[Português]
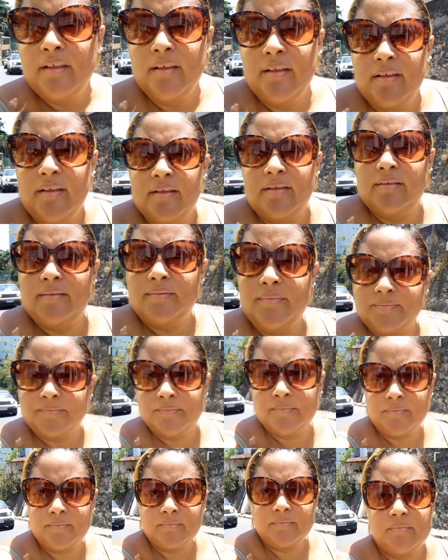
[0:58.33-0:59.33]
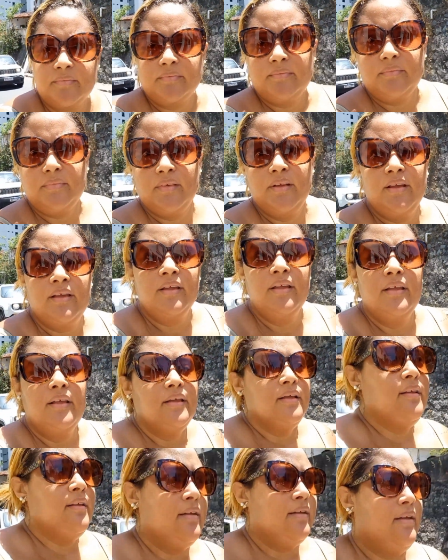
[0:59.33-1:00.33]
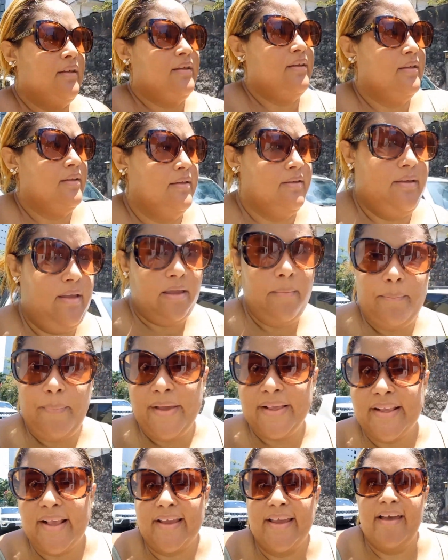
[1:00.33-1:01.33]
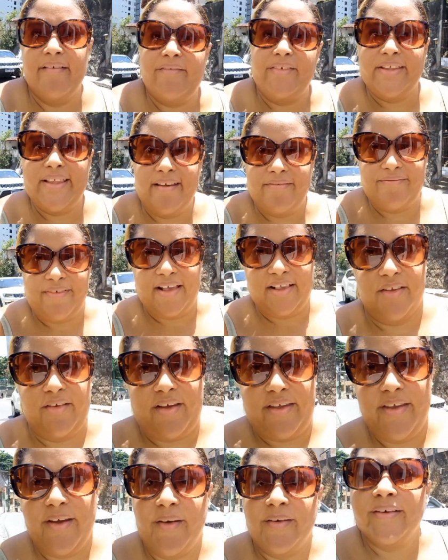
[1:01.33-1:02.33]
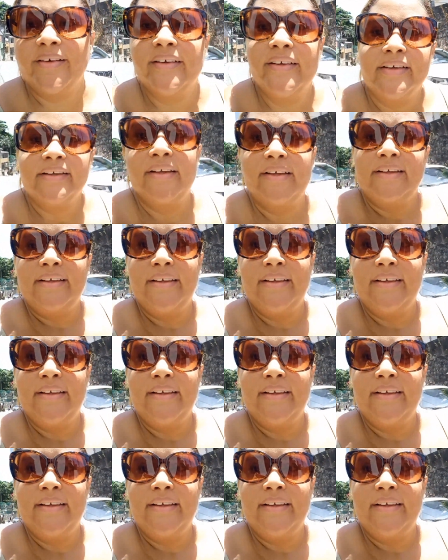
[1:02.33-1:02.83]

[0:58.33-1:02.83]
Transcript: Aí onde vocês moram tá assim desse jeito? Espero que vocês tenham gostado, viu?